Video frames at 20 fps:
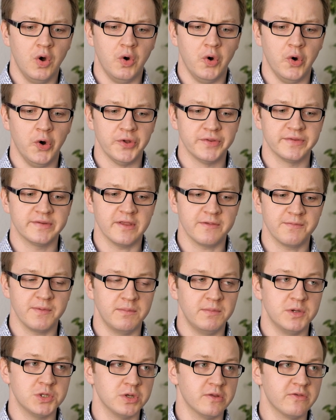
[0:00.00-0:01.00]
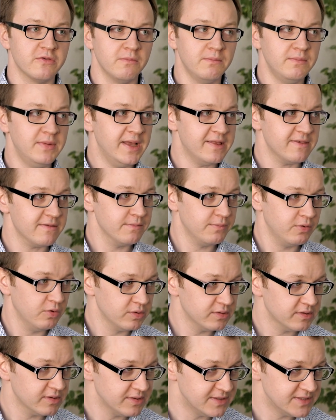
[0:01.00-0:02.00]
Und das bringt mich schon zum letzten
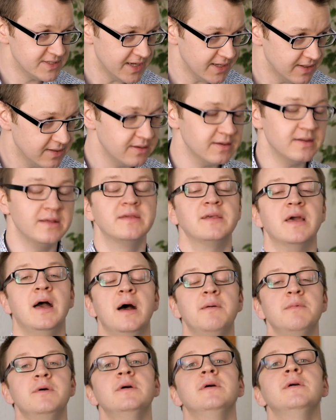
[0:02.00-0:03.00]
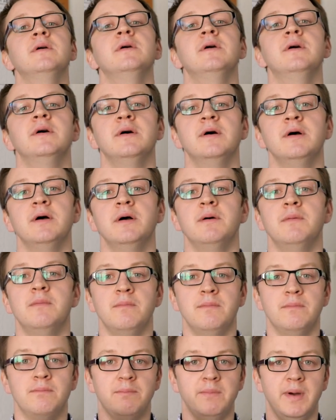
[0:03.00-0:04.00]
Punkt, denn ich habe äh,
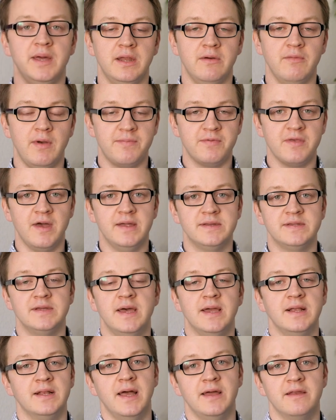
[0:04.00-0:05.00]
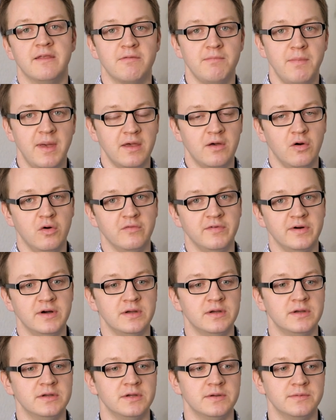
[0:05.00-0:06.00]
meiner Webseite ein kleines
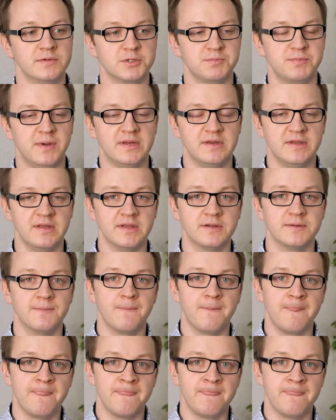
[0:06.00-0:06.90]
Makeover äh, spendiert.